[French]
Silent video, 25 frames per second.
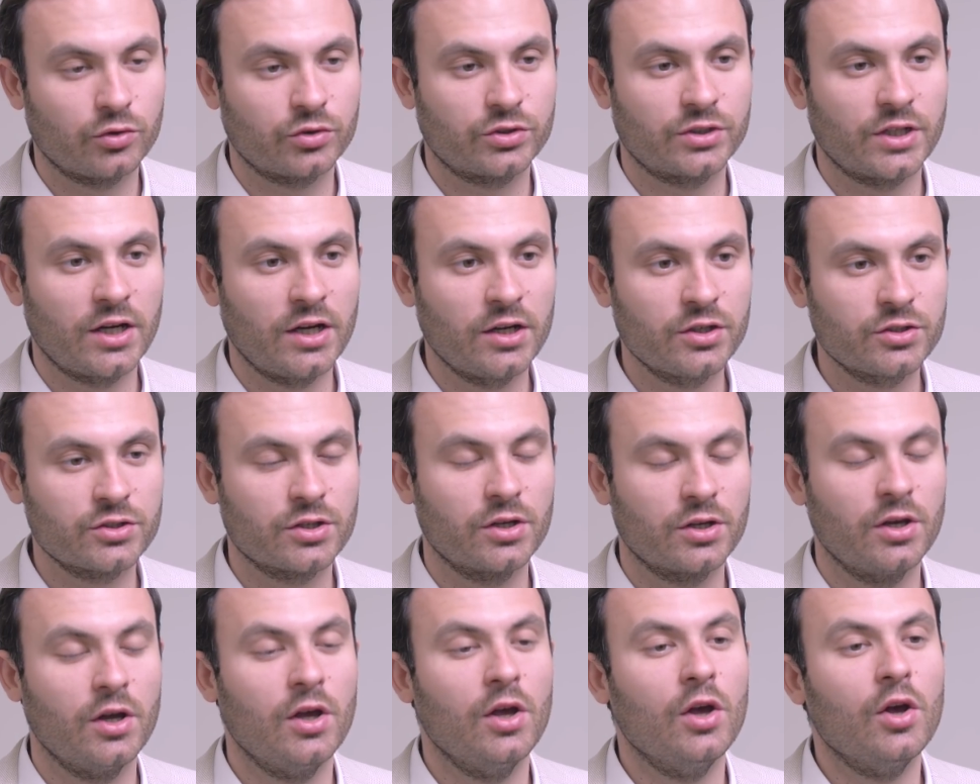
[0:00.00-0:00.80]

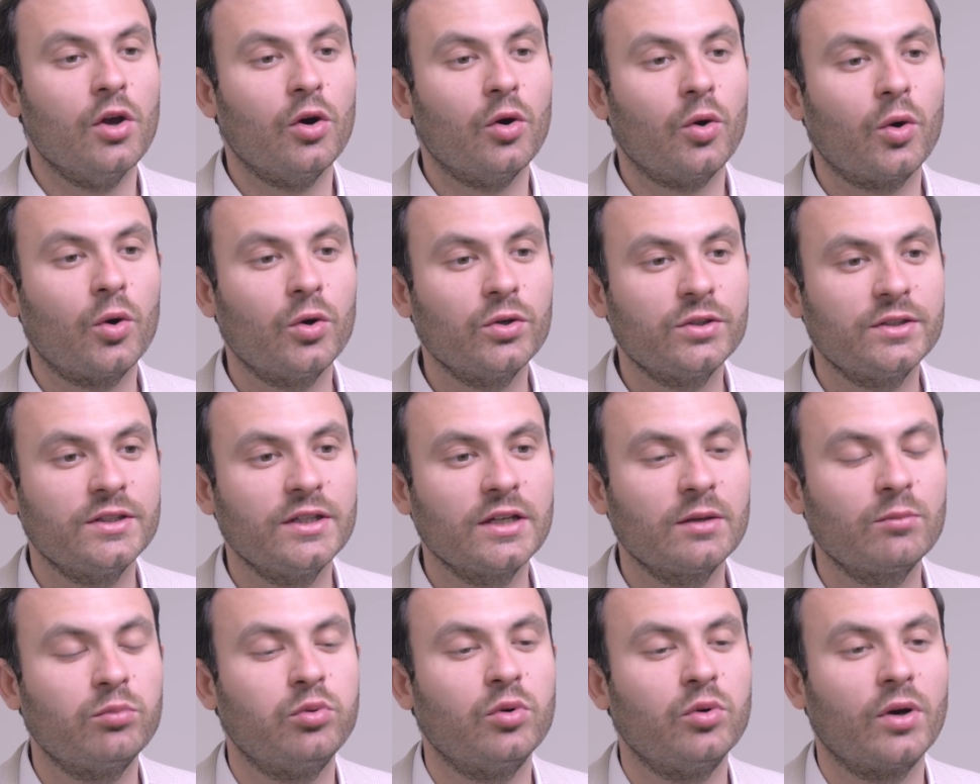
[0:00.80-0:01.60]
charge.
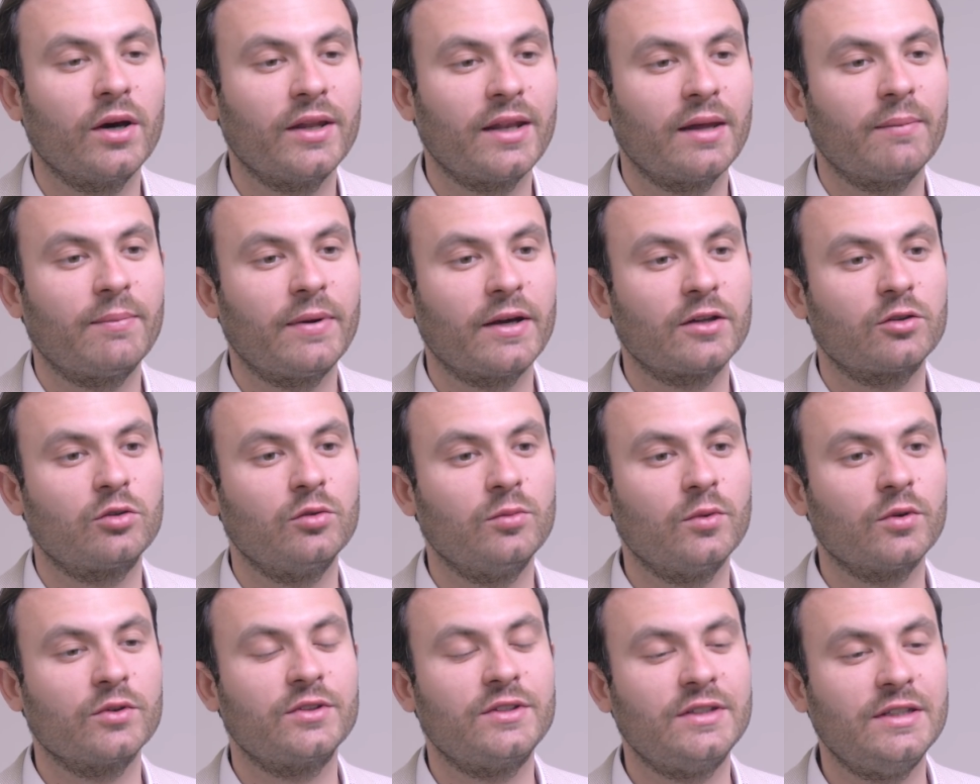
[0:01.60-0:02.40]
Retenez que pour un
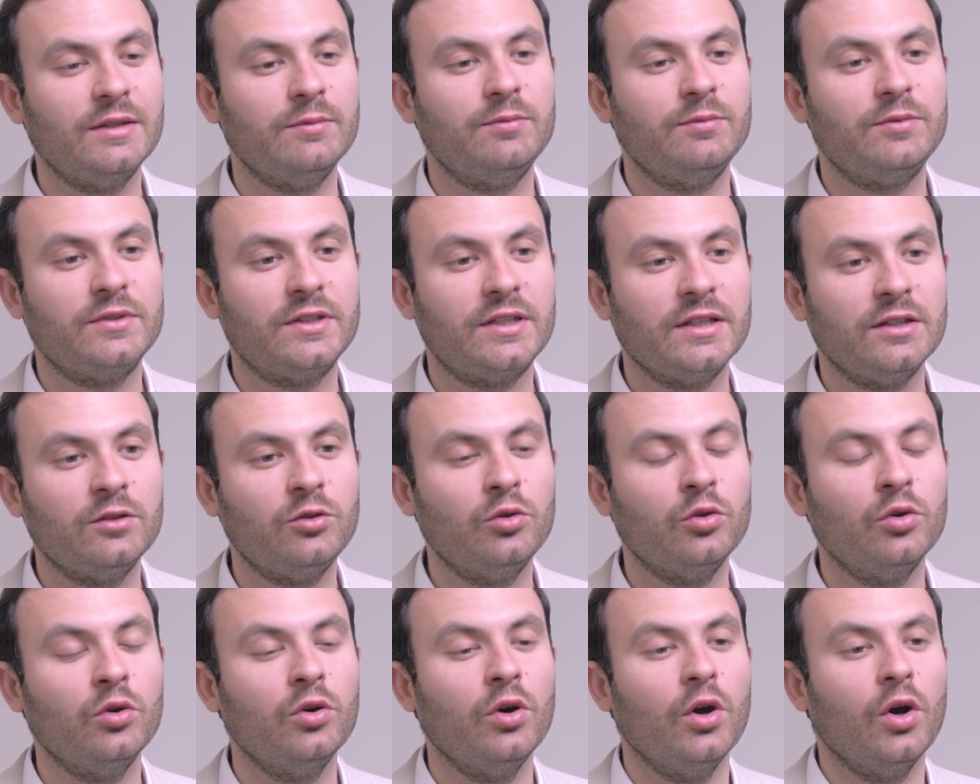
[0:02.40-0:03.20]
appartement type
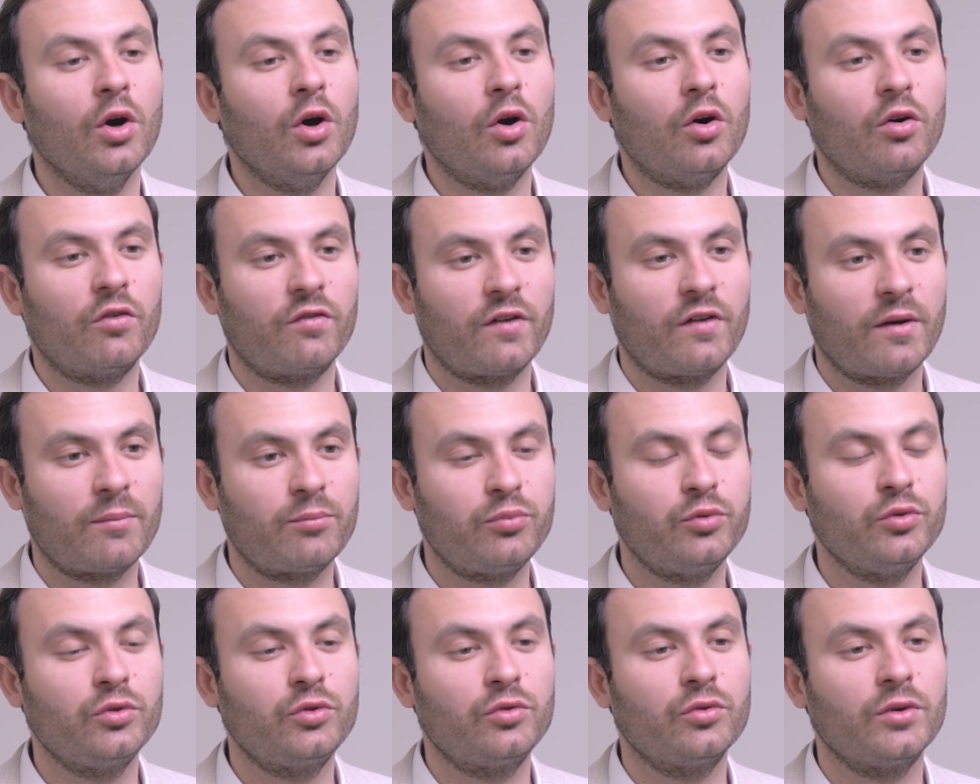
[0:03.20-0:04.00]
T2, on va
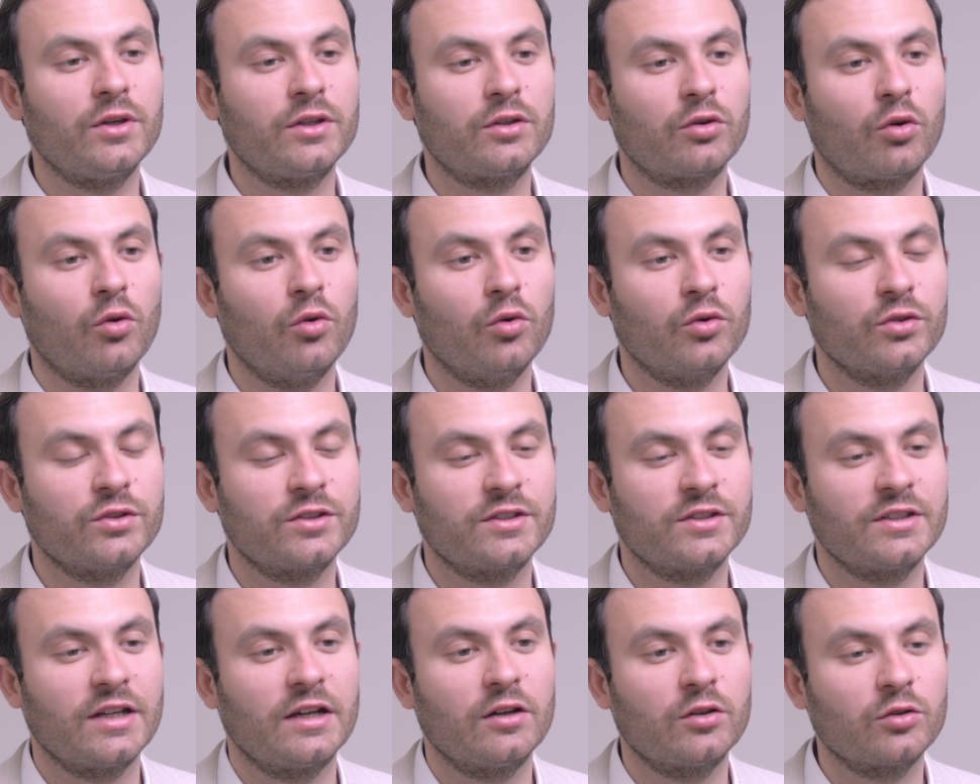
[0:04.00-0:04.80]
plutôt être
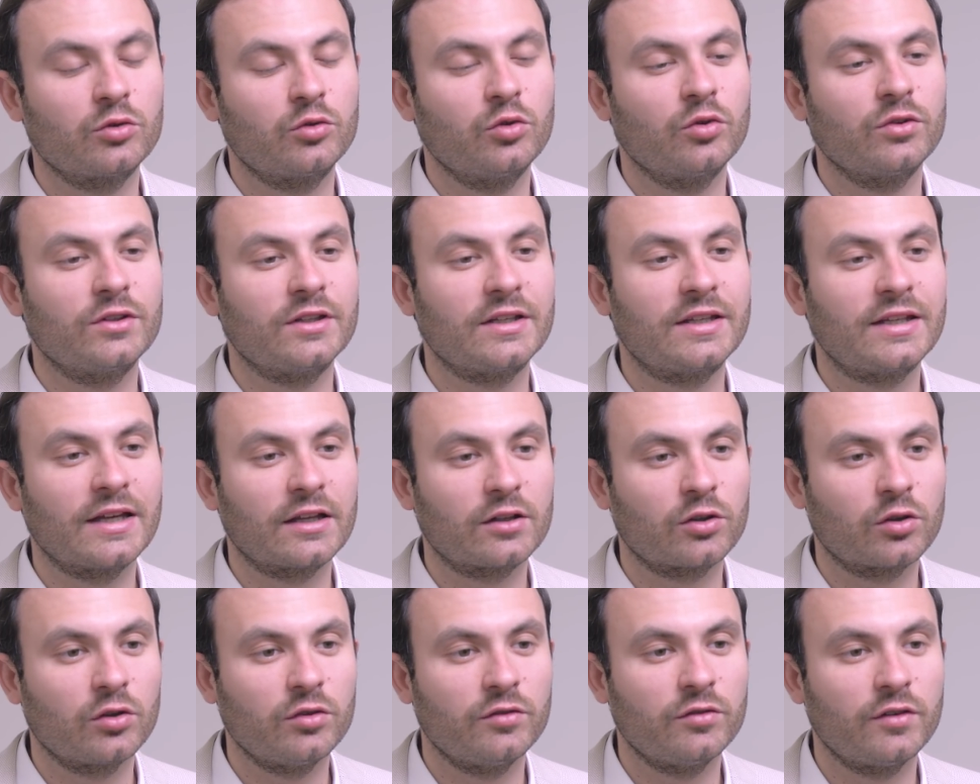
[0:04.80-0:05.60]
aux alentours des
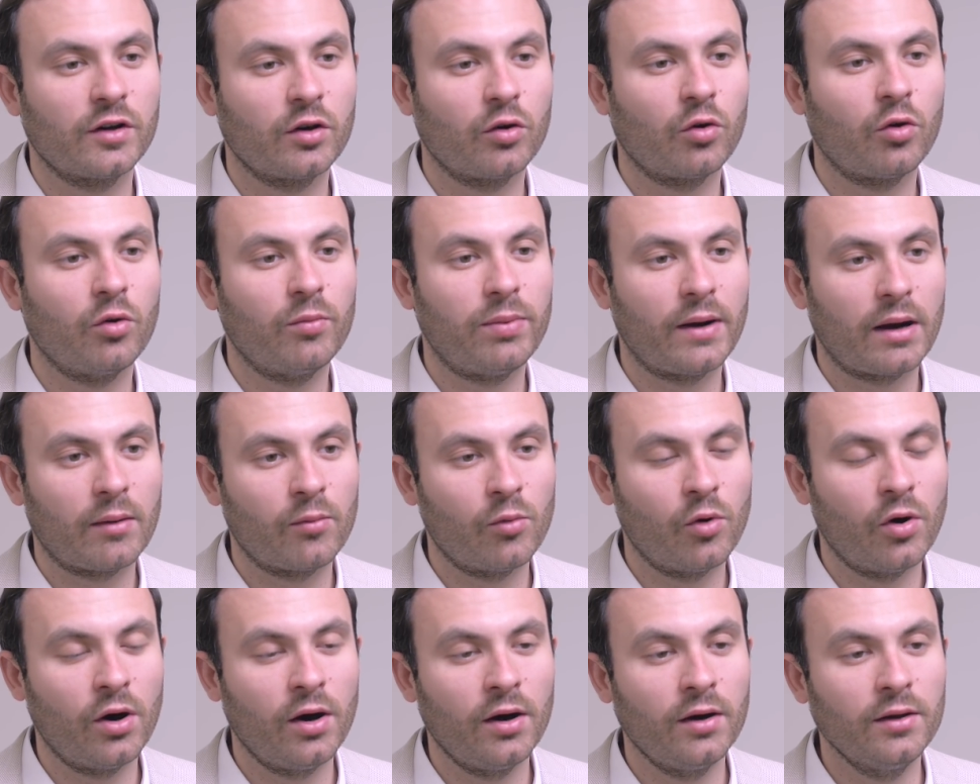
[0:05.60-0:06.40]
80 euros par
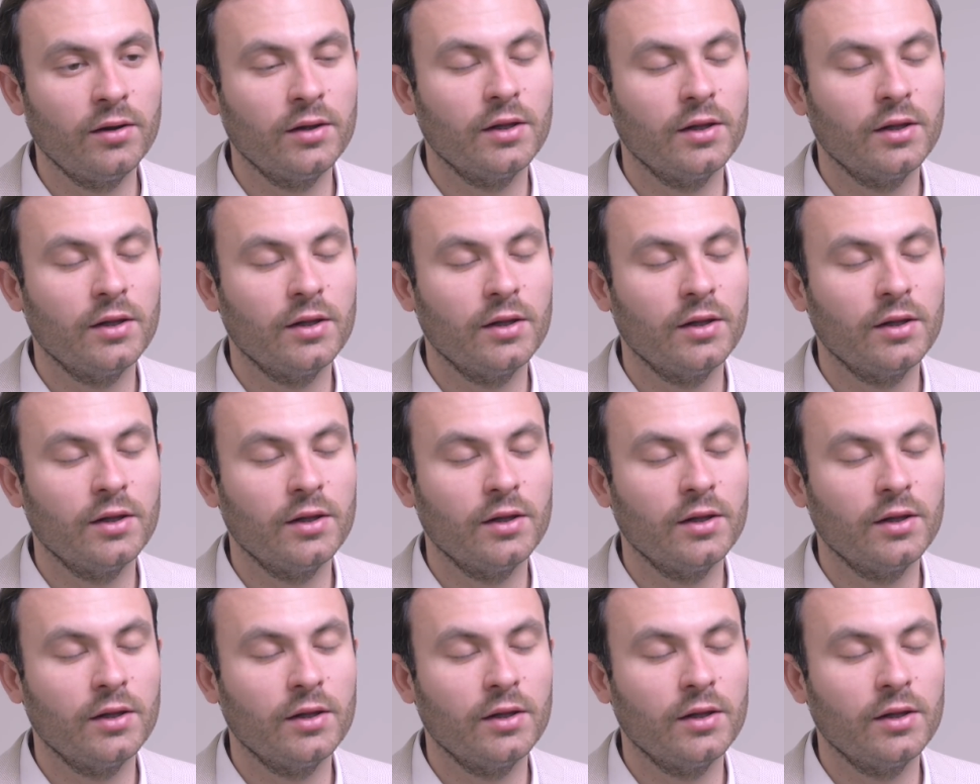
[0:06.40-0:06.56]
mois,